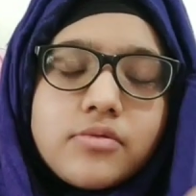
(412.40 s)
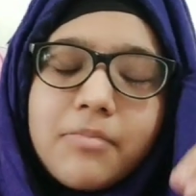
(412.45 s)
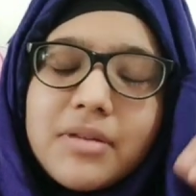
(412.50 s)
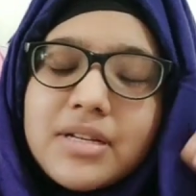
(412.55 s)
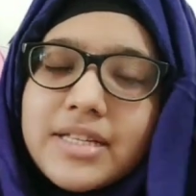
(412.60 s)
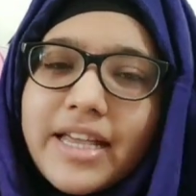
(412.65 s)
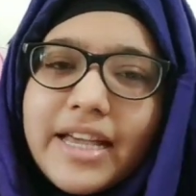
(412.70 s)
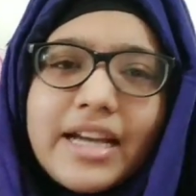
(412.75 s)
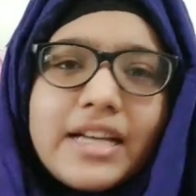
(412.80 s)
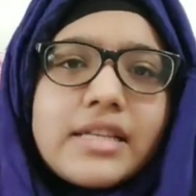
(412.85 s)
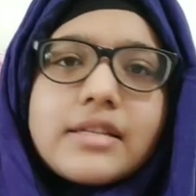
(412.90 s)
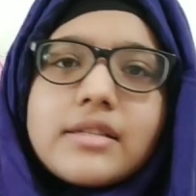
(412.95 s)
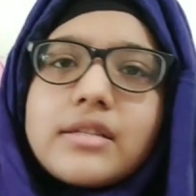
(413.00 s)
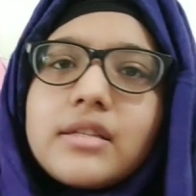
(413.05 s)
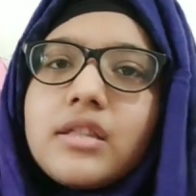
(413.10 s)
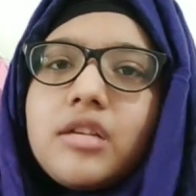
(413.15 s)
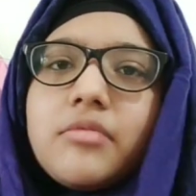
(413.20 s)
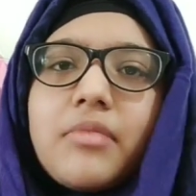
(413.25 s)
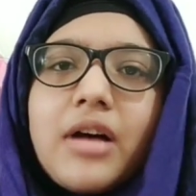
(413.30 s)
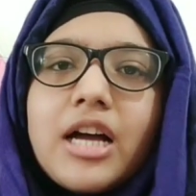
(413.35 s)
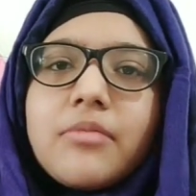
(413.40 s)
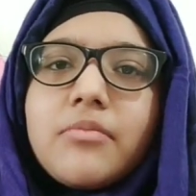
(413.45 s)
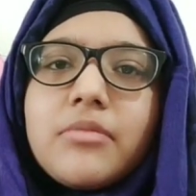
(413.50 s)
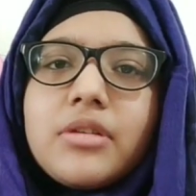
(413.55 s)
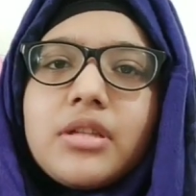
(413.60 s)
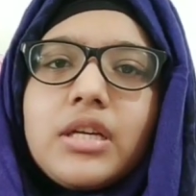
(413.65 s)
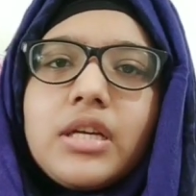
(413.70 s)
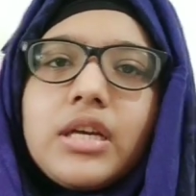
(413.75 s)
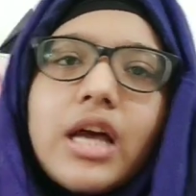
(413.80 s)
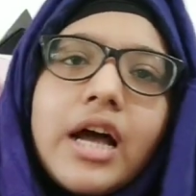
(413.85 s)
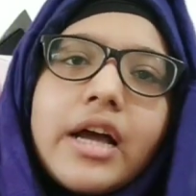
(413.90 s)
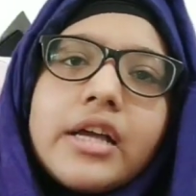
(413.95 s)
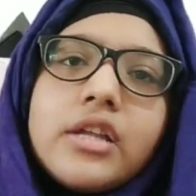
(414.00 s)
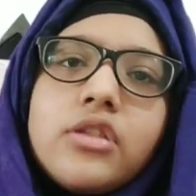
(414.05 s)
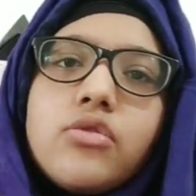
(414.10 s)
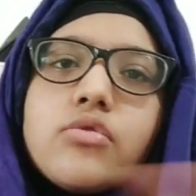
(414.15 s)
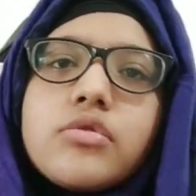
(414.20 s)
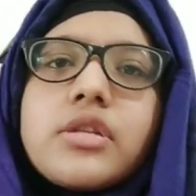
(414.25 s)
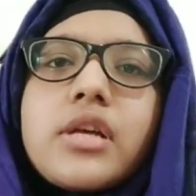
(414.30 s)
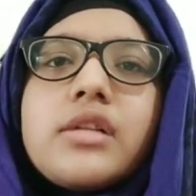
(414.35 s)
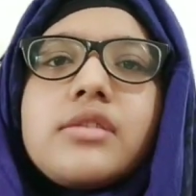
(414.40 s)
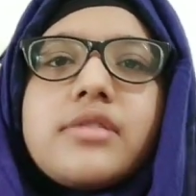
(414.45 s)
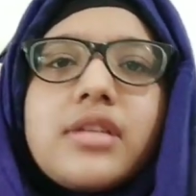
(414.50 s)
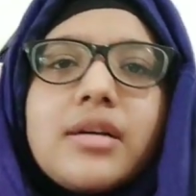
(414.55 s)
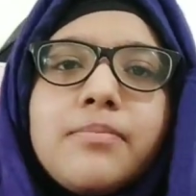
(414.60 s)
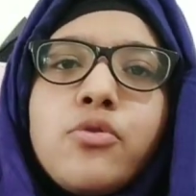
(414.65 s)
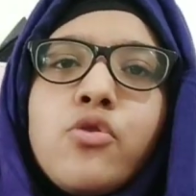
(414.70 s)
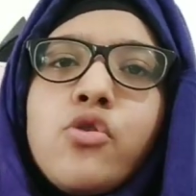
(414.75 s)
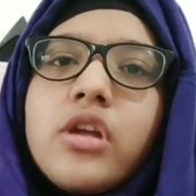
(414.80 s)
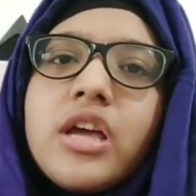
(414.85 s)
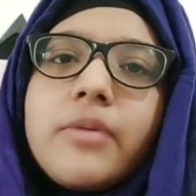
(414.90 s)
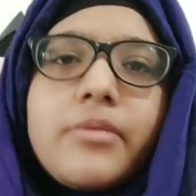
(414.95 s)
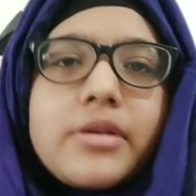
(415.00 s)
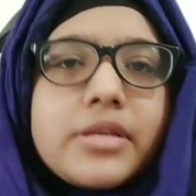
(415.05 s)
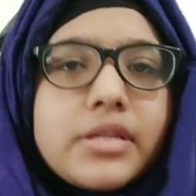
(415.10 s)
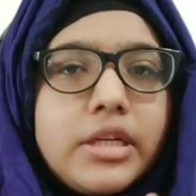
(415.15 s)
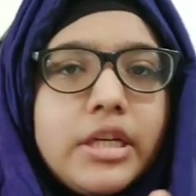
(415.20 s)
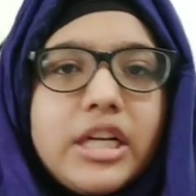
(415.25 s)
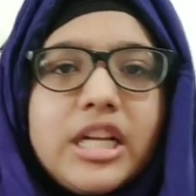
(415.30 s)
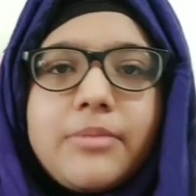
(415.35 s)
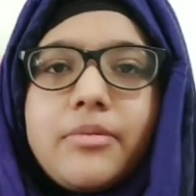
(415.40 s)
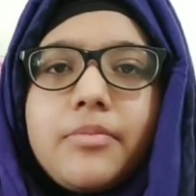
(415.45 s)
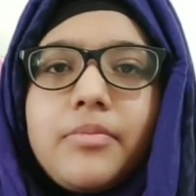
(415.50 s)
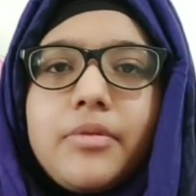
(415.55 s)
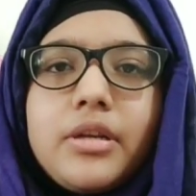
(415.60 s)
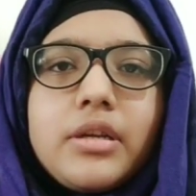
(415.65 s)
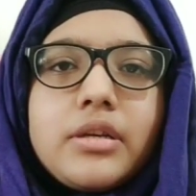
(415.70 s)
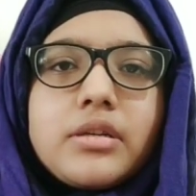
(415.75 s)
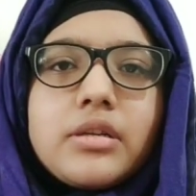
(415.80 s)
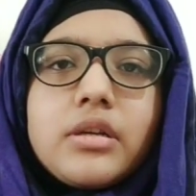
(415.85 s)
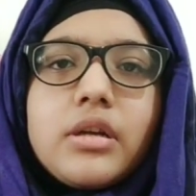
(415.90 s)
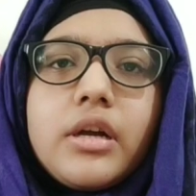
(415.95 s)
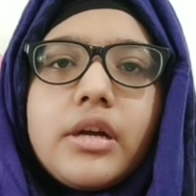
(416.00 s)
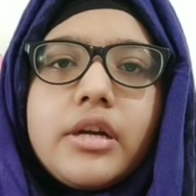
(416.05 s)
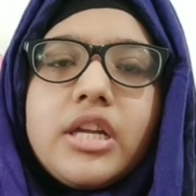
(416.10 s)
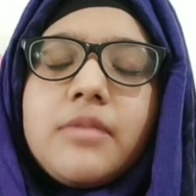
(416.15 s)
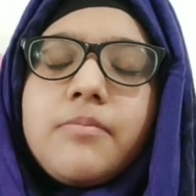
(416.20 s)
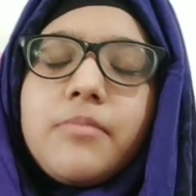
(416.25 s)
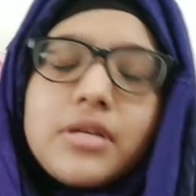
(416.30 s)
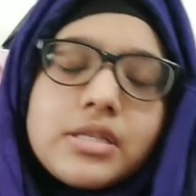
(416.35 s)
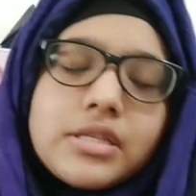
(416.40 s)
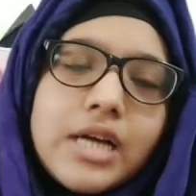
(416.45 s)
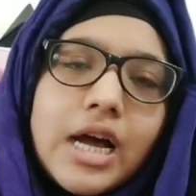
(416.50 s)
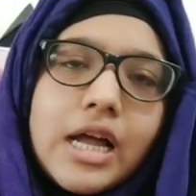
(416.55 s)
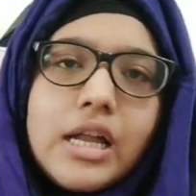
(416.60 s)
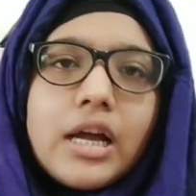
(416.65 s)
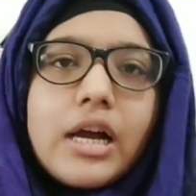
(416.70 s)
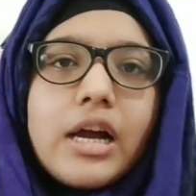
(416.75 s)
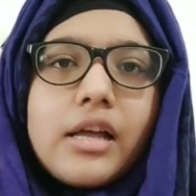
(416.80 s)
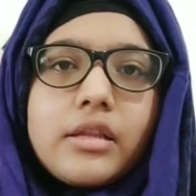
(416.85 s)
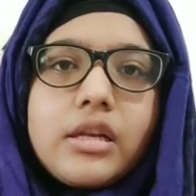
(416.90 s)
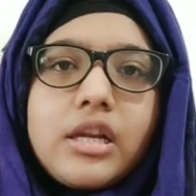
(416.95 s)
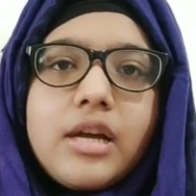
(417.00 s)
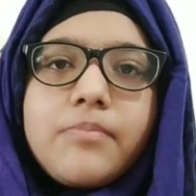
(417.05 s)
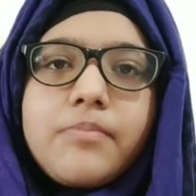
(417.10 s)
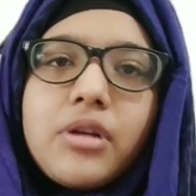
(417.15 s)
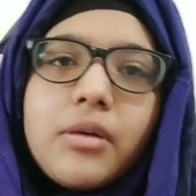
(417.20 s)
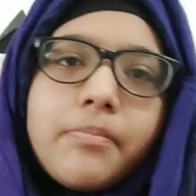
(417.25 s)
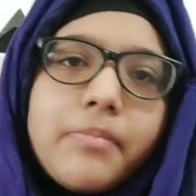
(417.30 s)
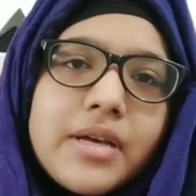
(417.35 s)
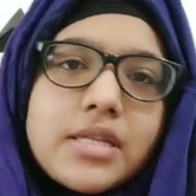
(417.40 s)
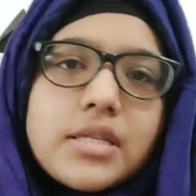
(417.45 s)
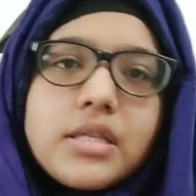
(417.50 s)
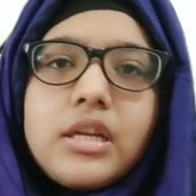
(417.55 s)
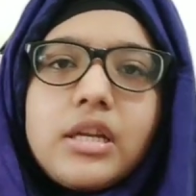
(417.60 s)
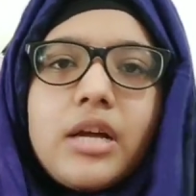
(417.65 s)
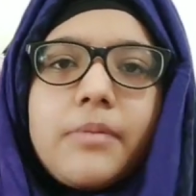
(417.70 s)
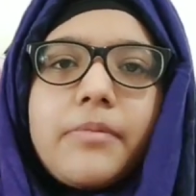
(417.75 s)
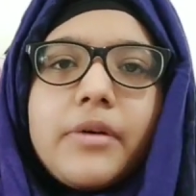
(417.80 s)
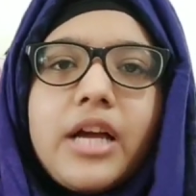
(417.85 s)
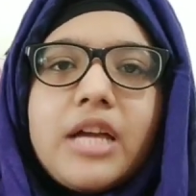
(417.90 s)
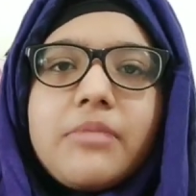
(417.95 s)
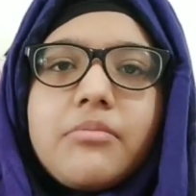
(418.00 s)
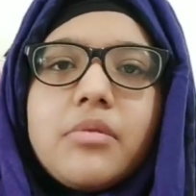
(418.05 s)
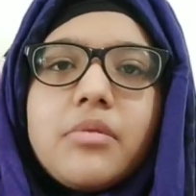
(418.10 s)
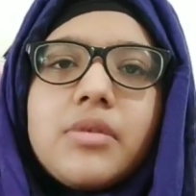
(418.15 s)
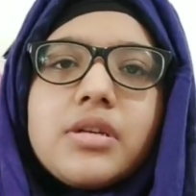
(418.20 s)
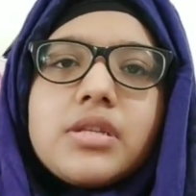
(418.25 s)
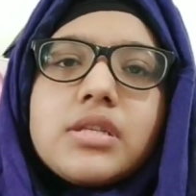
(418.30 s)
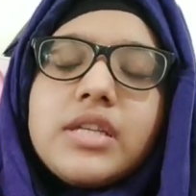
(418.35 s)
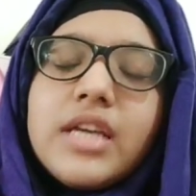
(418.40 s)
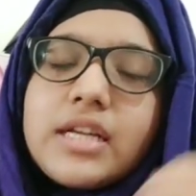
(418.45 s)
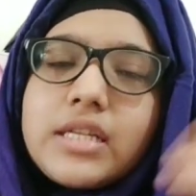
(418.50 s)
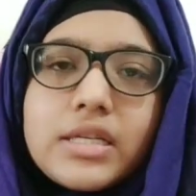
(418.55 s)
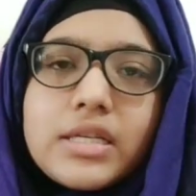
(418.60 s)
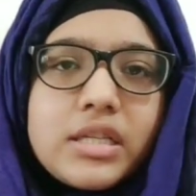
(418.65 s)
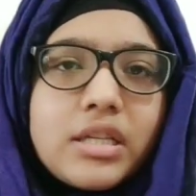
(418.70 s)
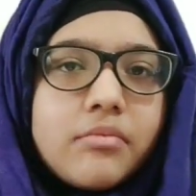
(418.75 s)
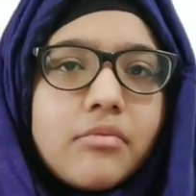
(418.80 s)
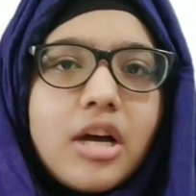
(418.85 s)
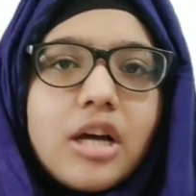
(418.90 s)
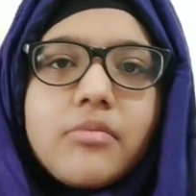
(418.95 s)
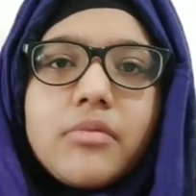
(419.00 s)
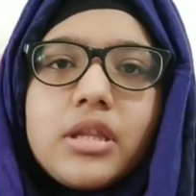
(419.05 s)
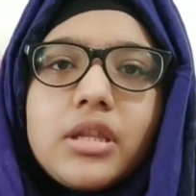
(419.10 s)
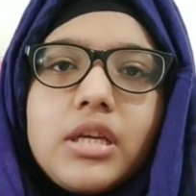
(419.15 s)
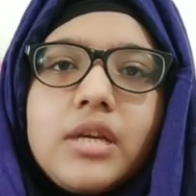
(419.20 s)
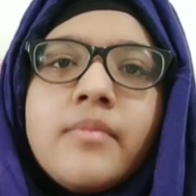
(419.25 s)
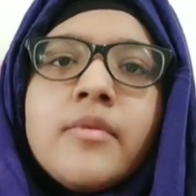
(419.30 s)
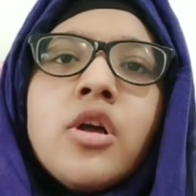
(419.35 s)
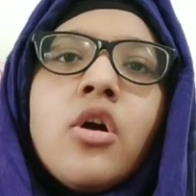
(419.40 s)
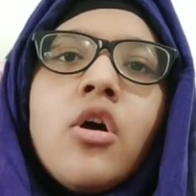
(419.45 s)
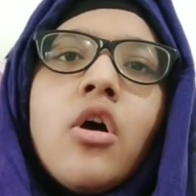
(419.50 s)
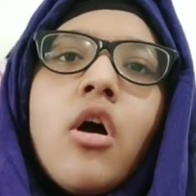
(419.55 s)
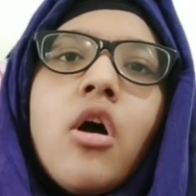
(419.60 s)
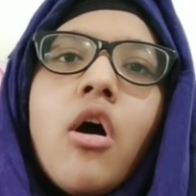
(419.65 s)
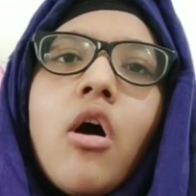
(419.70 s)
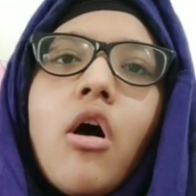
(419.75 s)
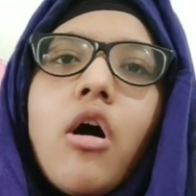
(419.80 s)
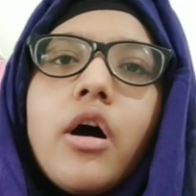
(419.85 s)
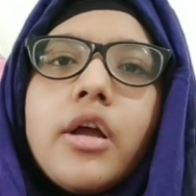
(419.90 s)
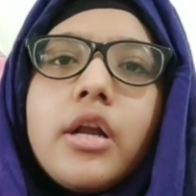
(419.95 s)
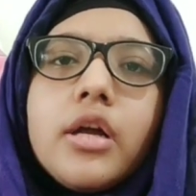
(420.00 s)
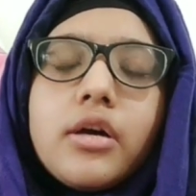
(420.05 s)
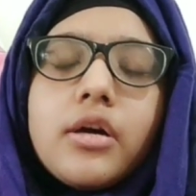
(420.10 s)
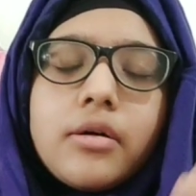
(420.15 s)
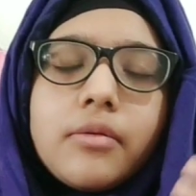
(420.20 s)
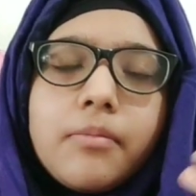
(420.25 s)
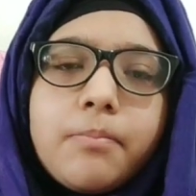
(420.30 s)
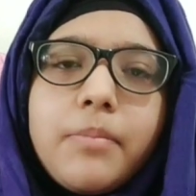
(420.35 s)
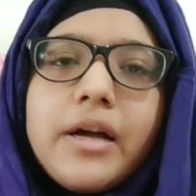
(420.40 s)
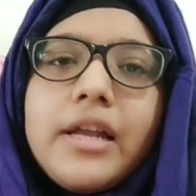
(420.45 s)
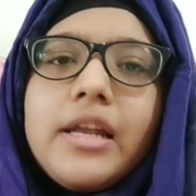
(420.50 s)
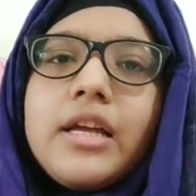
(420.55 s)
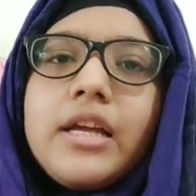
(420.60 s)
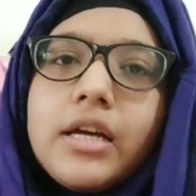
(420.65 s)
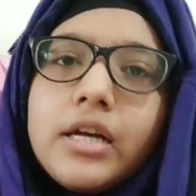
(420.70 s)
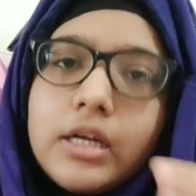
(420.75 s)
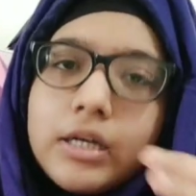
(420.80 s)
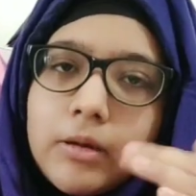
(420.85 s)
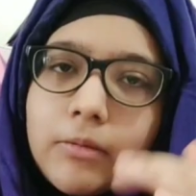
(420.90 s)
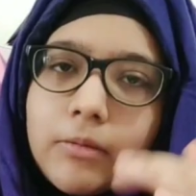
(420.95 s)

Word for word: बस एक ही चीज़ दिमाग में थी कि आगे दो साल सब भूल के बस नीट की प्रिपरेशन करनी है बस जान लगा देना अपना बेस्ट देना पढ़ाई में बस ये चीज़ दिमाग में थी और भले